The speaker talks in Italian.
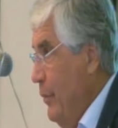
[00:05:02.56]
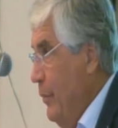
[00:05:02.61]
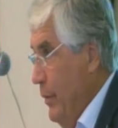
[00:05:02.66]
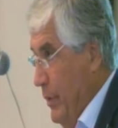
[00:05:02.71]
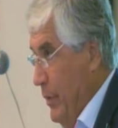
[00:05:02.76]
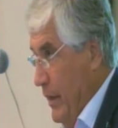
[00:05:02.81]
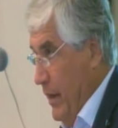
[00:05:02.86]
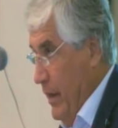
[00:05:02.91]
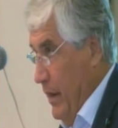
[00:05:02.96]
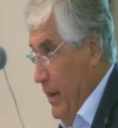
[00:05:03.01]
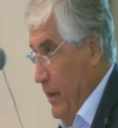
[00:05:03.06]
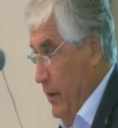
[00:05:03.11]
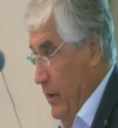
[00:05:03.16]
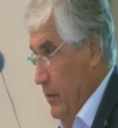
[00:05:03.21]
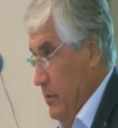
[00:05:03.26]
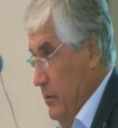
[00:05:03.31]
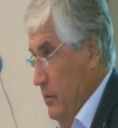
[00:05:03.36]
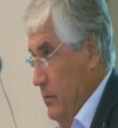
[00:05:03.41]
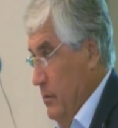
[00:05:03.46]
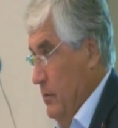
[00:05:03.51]
perché
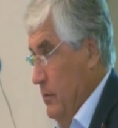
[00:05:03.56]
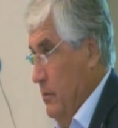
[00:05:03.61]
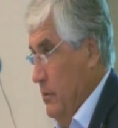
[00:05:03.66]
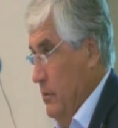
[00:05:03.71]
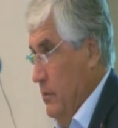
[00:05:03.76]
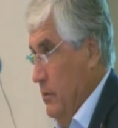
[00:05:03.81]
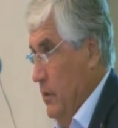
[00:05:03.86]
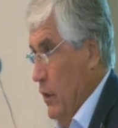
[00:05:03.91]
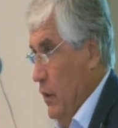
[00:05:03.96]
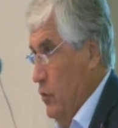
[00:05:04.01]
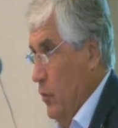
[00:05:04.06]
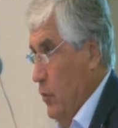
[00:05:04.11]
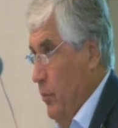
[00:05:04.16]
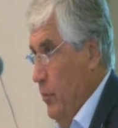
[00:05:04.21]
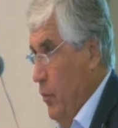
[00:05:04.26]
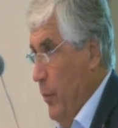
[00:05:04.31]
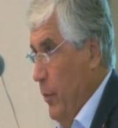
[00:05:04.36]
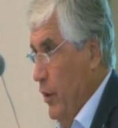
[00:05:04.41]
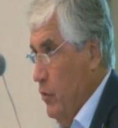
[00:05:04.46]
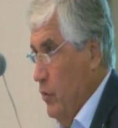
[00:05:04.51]
ho detto un
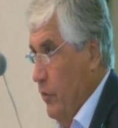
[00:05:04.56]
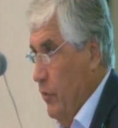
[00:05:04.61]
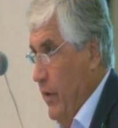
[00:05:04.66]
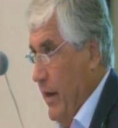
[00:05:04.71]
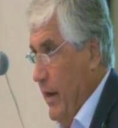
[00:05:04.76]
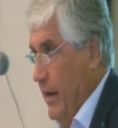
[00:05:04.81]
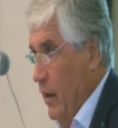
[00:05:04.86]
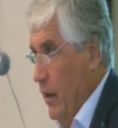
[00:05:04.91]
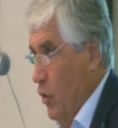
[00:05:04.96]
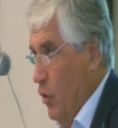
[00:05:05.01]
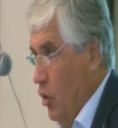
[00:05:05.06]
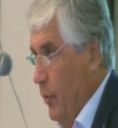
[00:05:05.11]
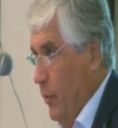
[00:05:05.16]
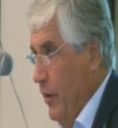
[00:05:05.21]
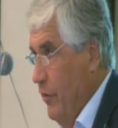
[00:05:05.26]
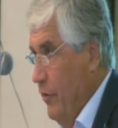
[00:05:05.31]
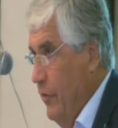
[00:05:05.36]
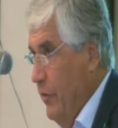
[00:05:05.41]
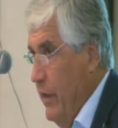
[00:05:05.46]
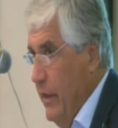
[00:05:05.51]
momento fa che la norma è
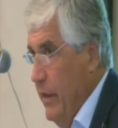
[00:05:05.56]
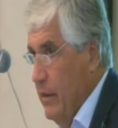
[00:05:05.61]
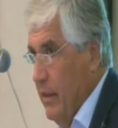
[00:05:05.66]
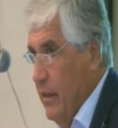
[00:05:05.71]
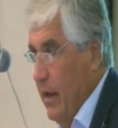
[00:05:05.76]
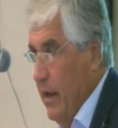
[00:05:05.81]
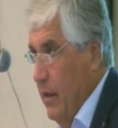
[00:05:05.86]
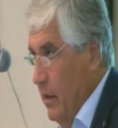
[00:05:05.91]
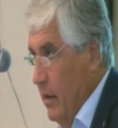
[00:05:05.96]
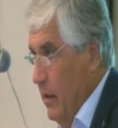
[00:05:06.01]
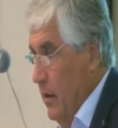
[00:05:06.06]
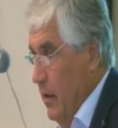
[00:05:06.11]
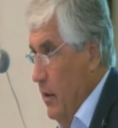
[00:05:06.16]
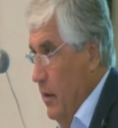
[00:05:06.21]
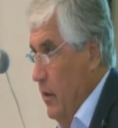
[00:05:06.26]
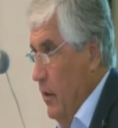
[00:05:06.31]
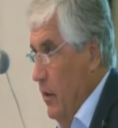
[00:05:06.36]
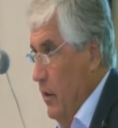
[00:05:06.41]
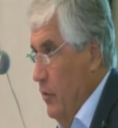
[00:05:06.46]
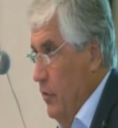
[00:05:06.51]
infinita,
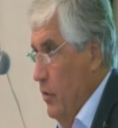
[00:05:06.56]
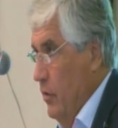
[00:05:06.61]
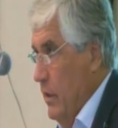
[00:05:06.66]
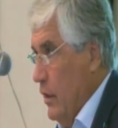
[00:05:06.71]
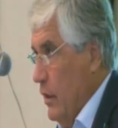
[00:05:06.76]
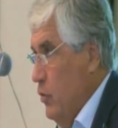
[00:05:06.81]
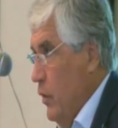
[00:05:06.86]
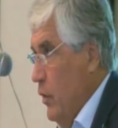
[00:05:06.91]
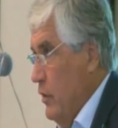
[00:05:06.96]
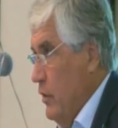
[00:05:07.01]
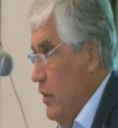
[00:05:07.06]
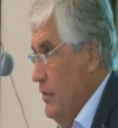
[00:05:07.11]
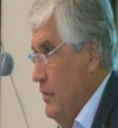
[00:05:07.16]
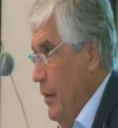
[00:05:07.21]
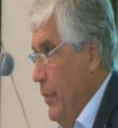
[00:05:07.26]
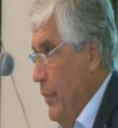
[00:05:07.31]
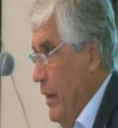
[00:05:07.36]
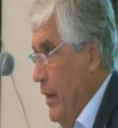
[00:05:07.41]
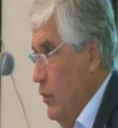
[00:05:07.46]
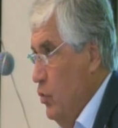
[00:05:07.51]
eh, citato quattro
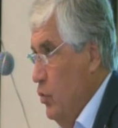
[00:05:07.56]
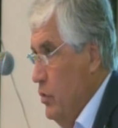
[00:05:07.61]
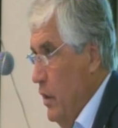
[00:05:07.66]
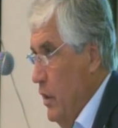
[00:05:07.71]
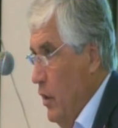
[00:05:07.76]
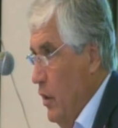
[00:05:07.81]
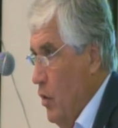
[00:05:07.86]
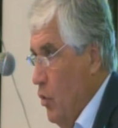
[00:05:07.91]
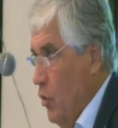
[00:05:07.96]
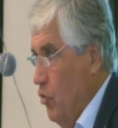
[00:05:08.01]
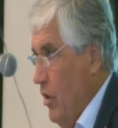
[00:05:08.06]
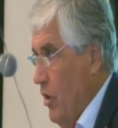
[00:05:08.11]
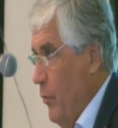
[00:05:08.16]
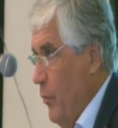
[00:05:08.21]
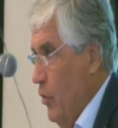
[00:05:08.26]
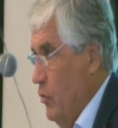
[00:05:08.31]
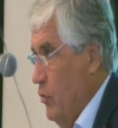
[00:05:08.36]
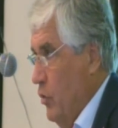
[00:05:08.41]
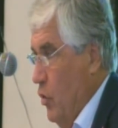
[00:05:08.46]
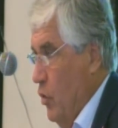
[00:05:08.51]
esempi che tutti
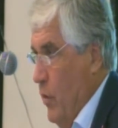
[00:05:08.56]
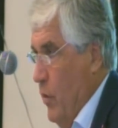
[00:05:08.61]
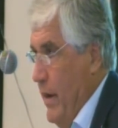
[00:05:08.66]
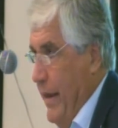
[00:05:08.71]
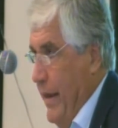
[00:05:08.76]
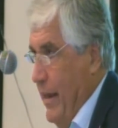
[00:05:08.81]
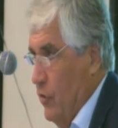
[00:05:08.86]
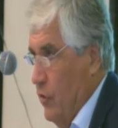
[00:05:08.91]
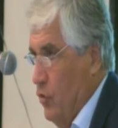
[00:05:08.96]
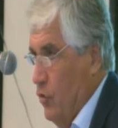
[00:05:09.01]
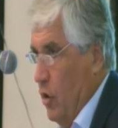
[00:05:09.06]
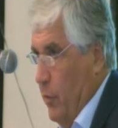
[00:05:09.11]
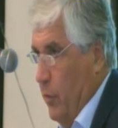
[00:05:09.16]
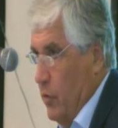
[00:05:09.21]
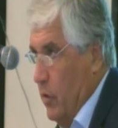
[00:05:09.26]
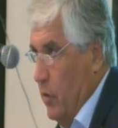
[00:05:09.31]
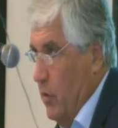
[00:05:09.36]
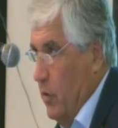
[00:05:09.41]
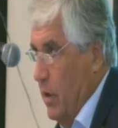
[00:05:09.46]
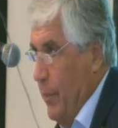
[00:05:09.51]
riconosciamo sono quelli che
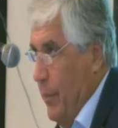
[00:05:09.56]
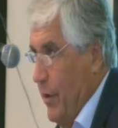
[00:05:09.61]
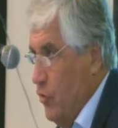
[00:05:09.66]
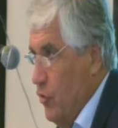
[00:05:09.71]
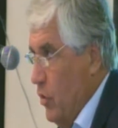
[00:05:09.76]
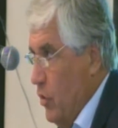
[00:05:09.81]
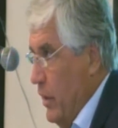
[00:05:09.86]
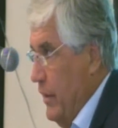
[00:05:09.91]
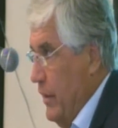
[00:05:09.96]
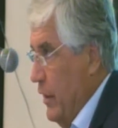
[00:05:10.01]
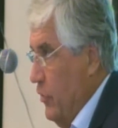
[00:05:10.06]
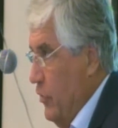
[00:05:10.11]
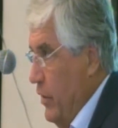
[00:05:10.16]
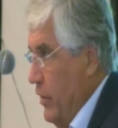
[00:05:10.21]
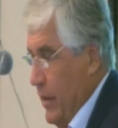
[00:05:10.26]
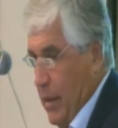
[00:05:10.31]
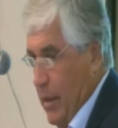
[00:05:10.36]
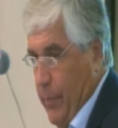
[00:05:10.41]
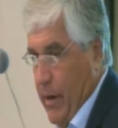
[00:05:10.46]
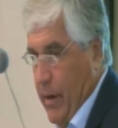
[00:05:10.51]
assorbono le maggiori
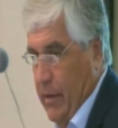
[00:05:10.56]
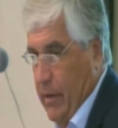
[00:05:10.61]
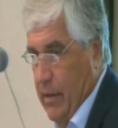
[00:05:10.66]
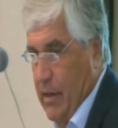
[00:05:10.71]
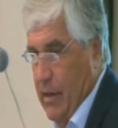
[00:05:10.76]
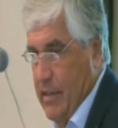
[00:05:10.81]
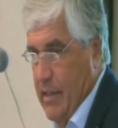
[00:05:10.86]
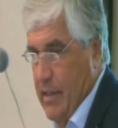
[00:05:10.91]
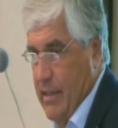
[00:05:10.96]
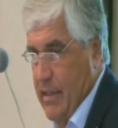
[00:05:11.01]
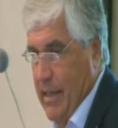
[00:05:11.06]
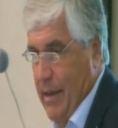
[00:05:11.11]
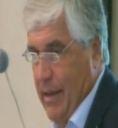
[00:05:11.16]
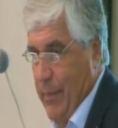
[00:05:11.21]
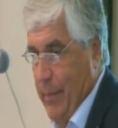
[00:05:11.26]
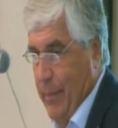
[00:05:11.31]
energie da parte del sistema